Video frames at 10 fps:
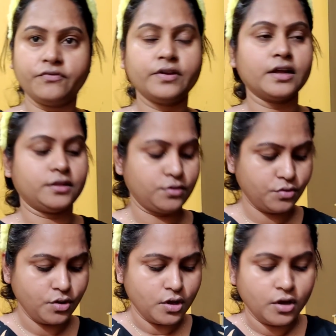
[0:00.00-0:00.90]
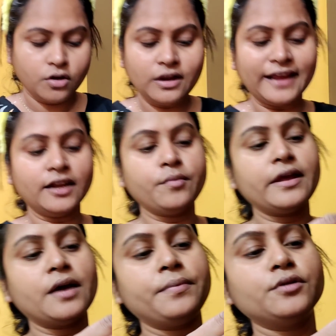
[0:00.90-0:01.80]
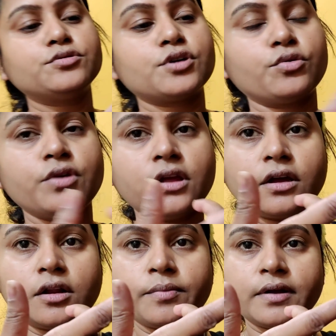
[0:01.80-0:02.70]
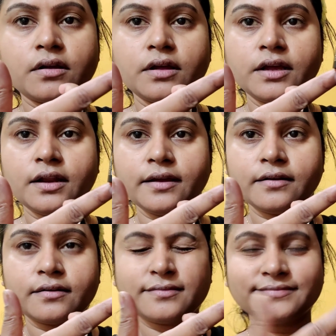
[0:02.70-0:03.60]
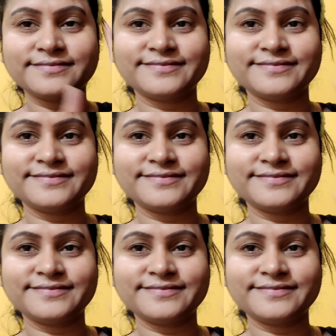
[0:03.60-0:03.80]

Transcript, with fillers: के फिर आती हूँ और लाइनर मैं यहाँ पे यूज़ करूँगी कलर वर्क का ये लाइनर